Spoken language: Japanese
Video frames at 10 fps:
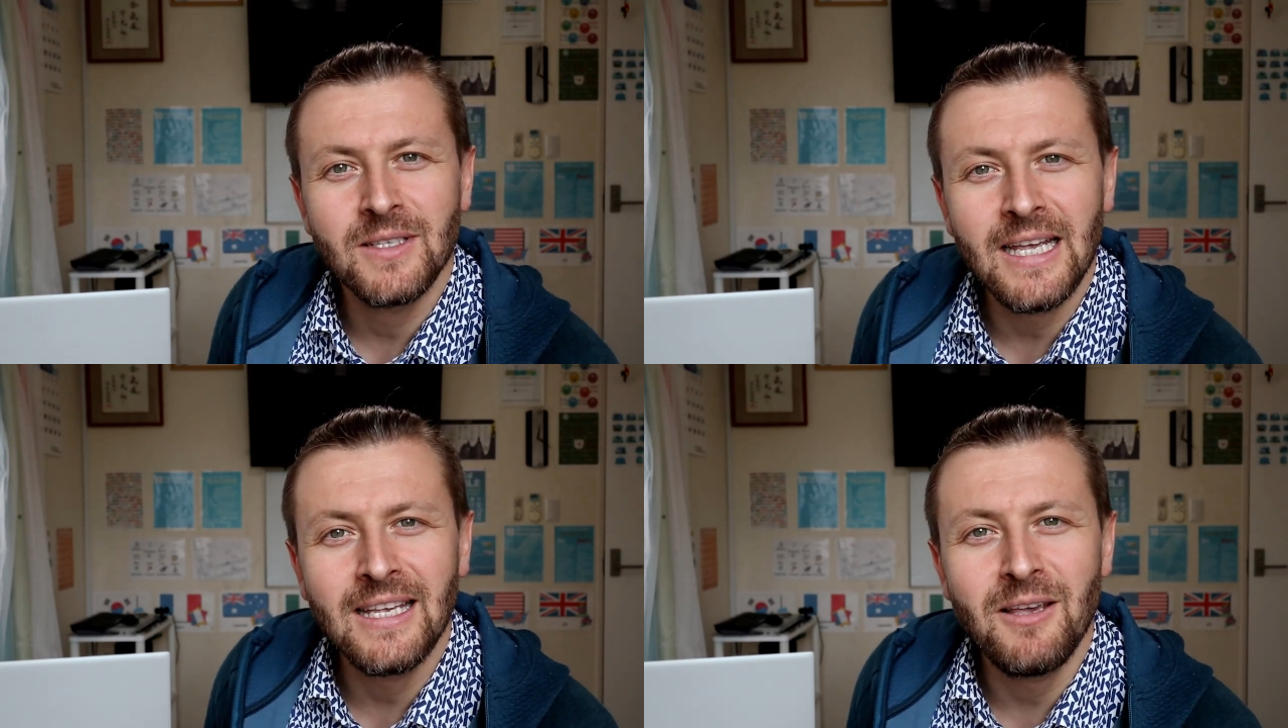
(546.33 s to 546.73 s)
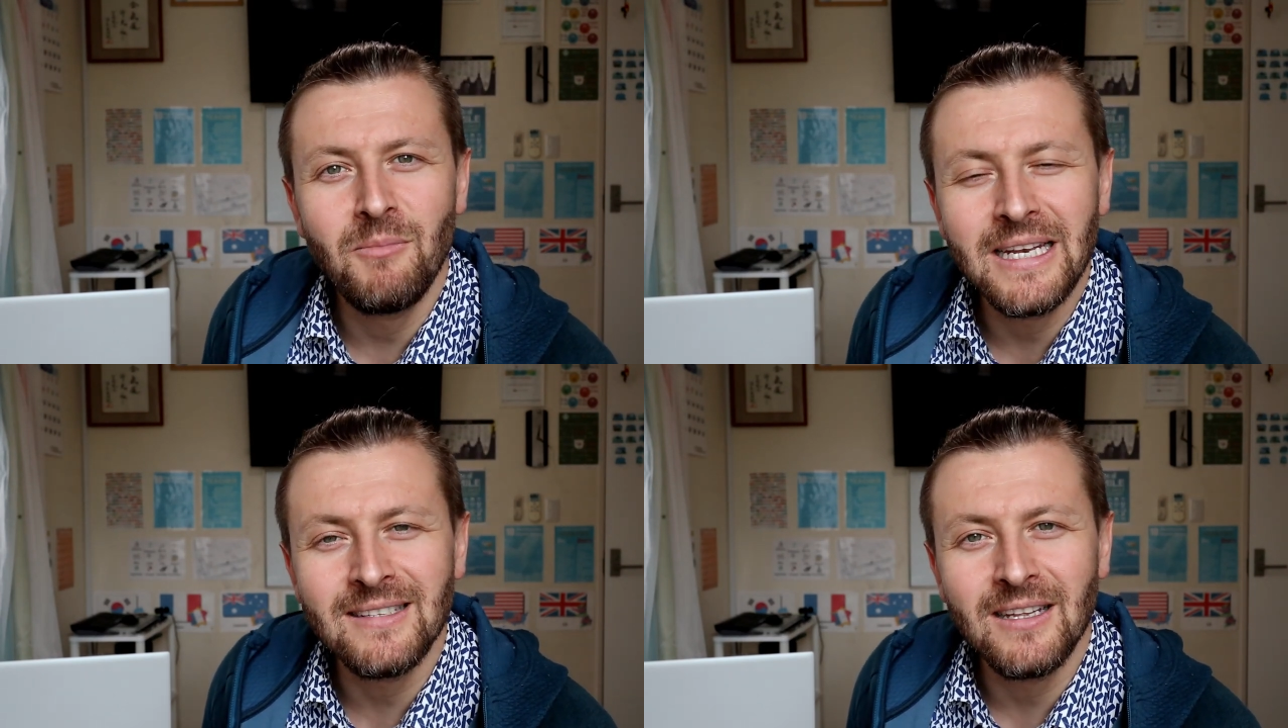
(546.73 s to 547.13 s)
最近
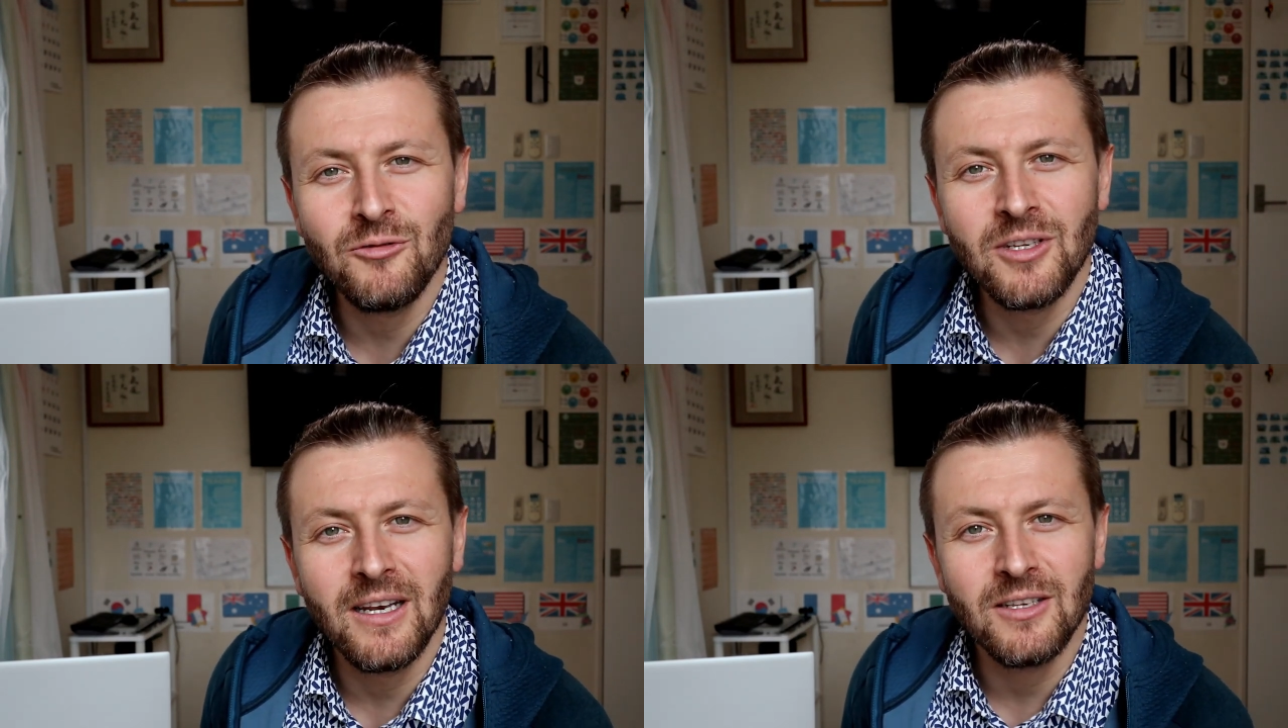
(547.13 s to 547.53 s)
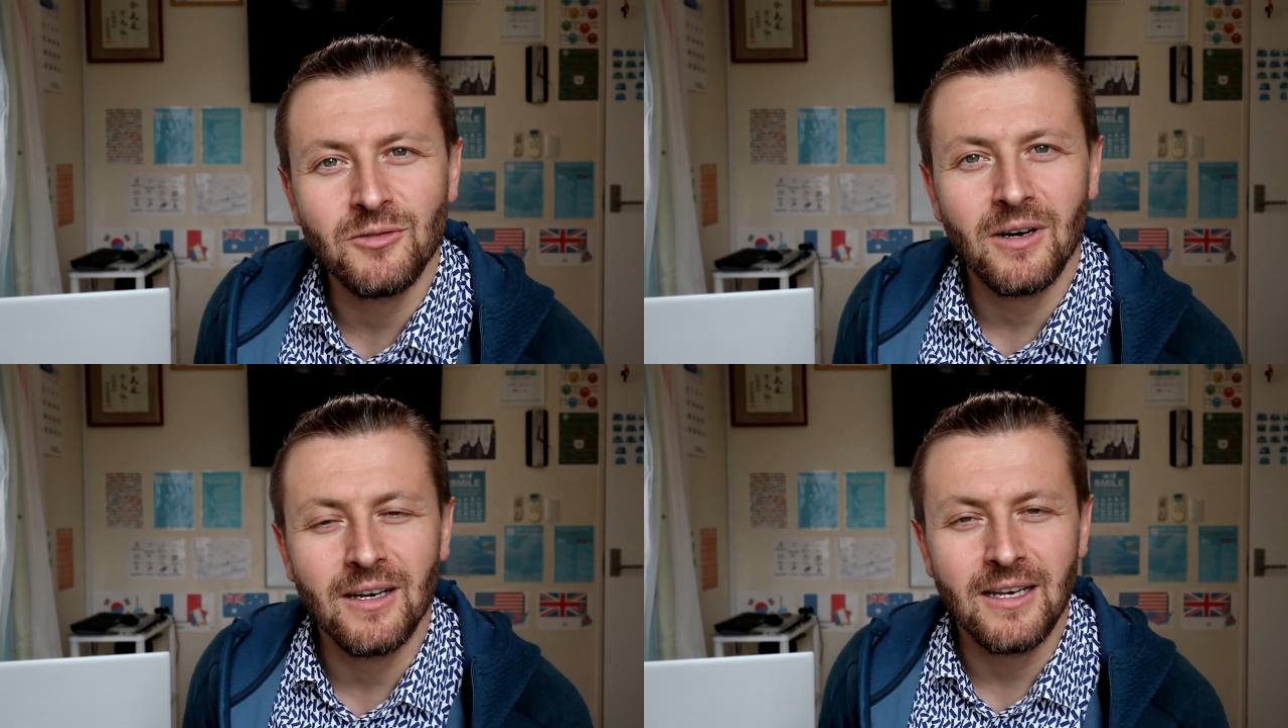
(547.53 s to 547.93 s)
皆さんの
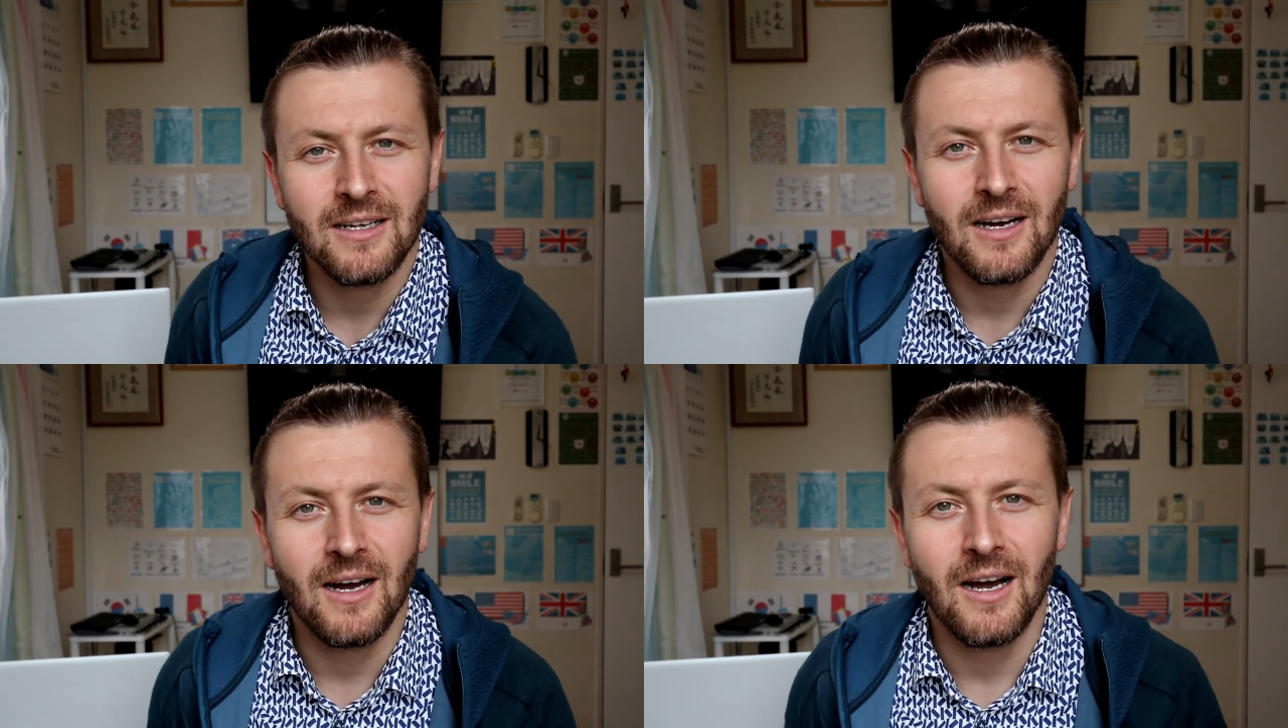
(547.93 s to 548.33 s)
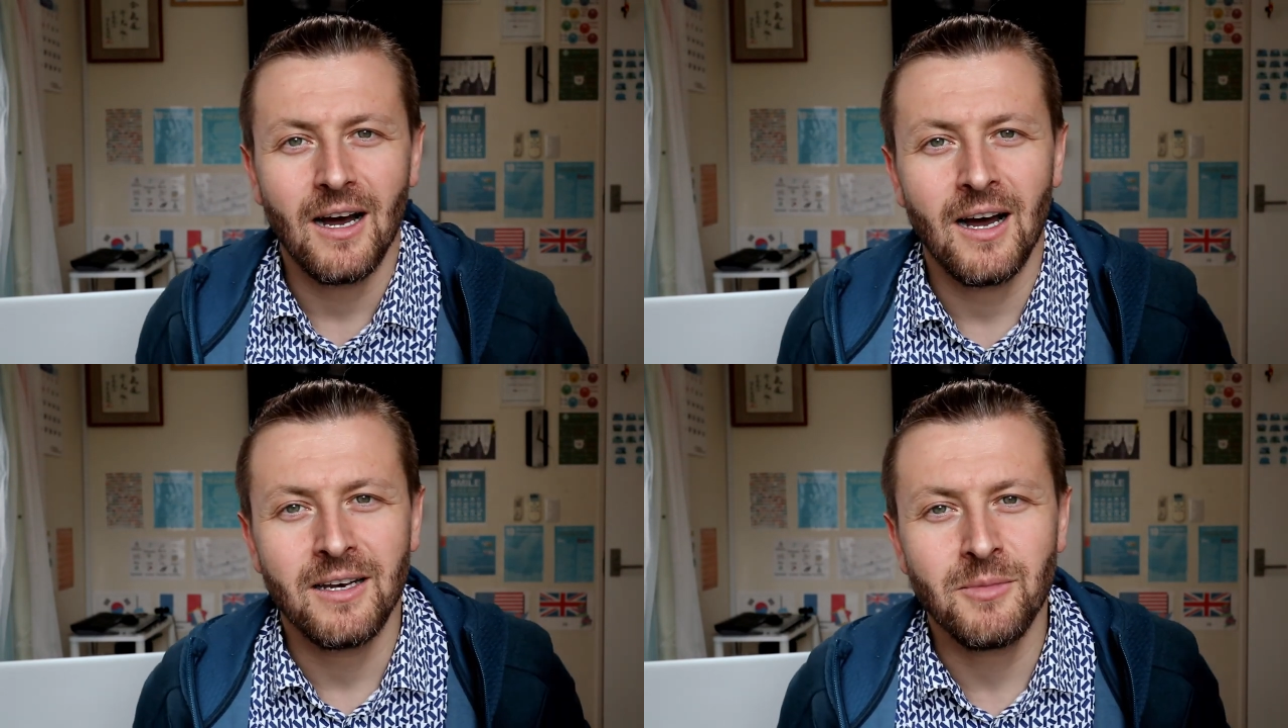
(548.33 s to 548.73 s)
チャレンジは何か
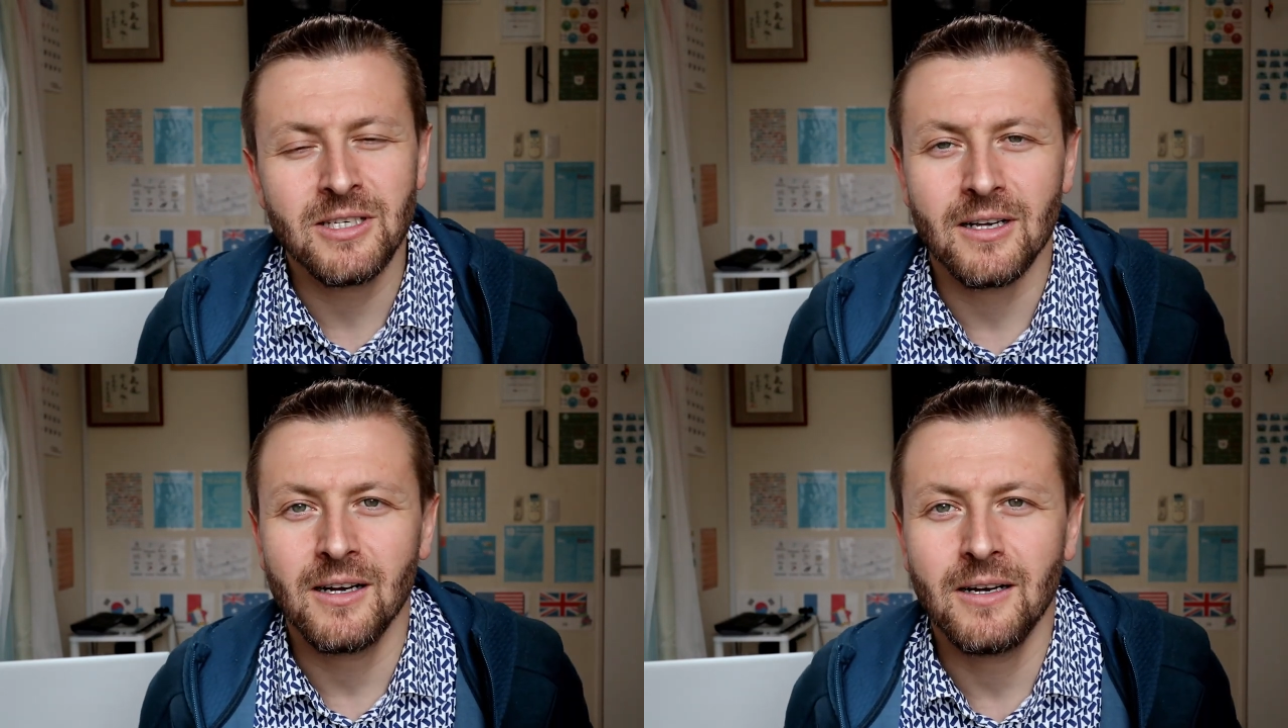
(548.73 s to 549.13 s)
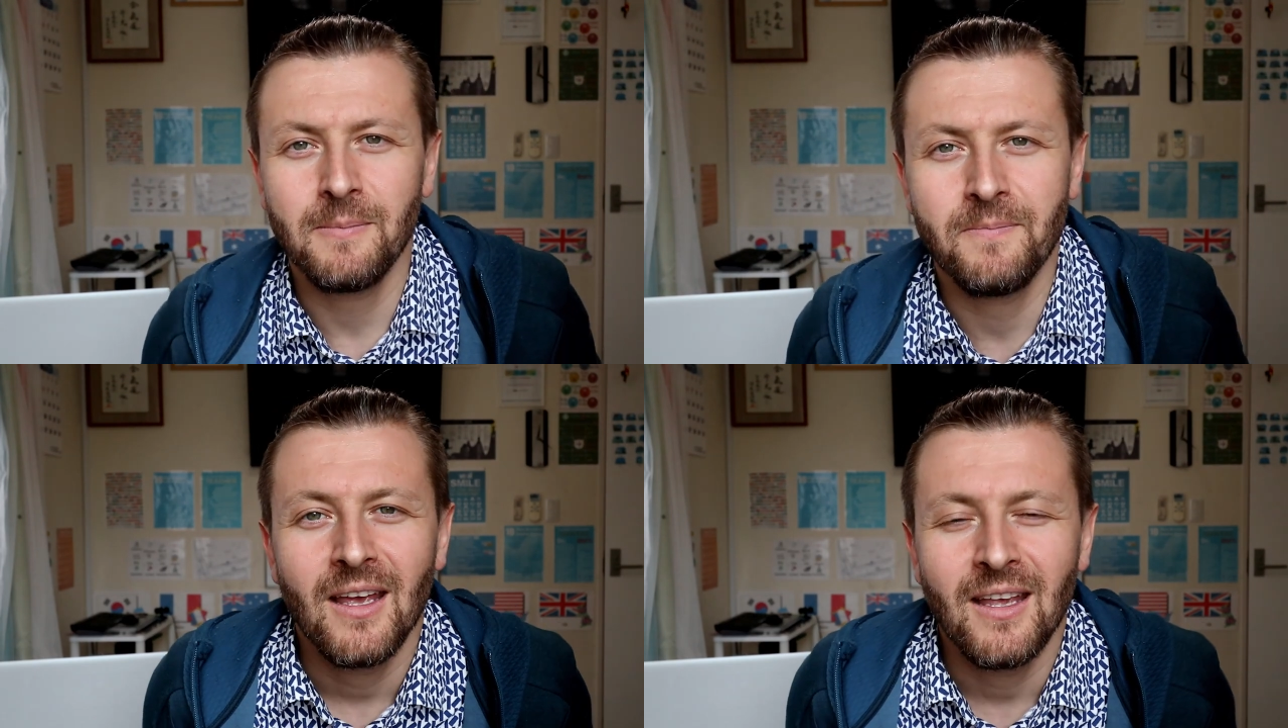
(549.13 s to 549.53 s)
ありましたか